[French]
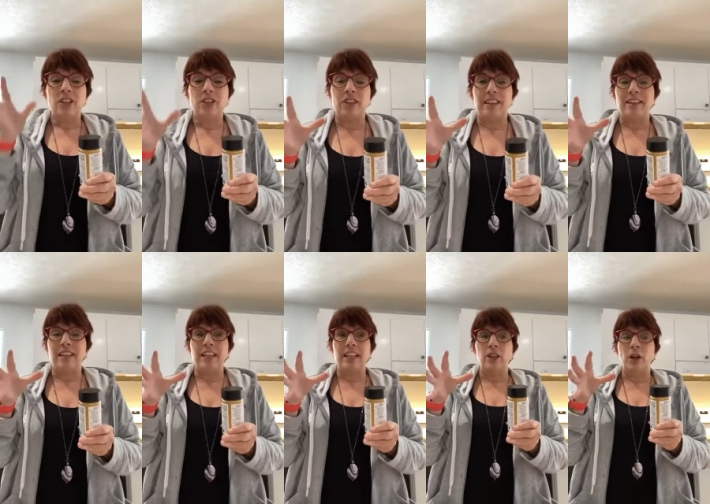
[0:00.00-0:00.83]
je vais
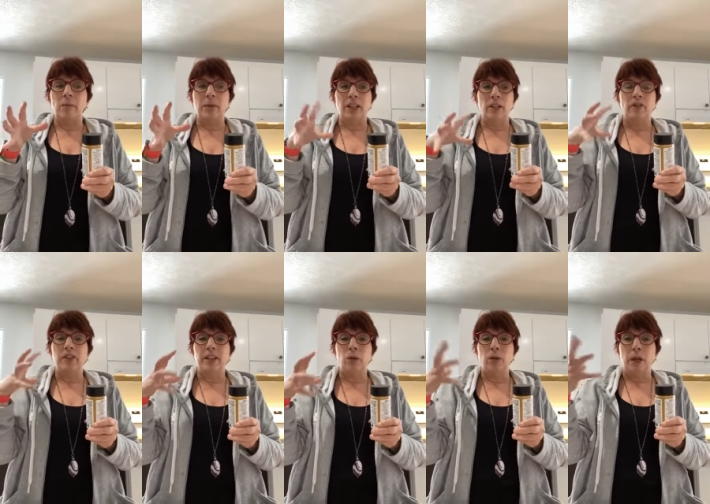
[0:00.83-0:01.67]
essayer de mettre la
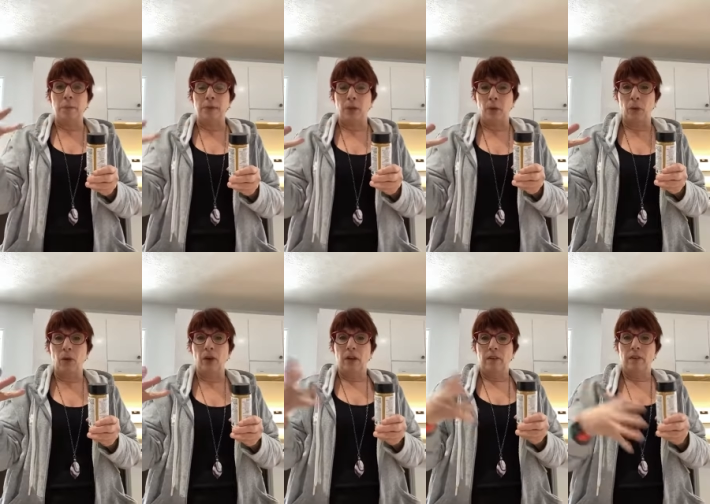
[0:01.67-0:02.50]
vidéo des piqûres,